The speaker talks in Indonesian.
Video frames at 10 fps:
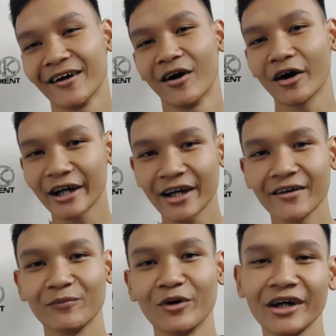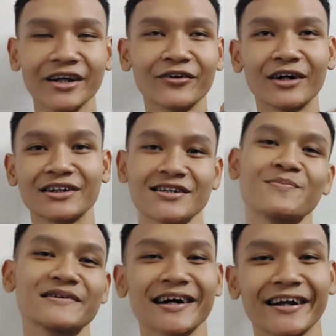Oke, mungkin itu aja
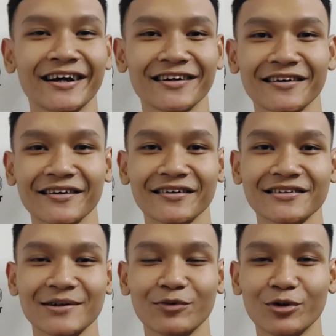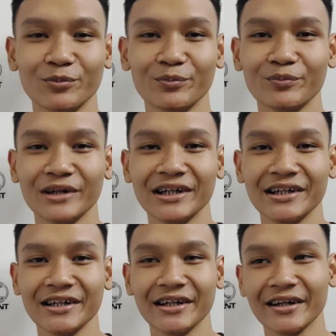pesan yang sebelum
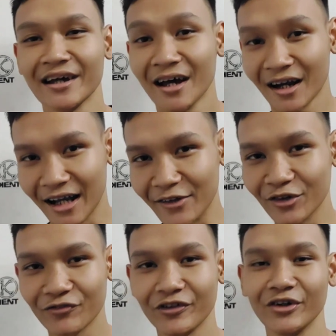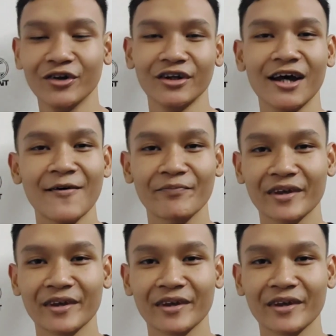di lanjut videonya.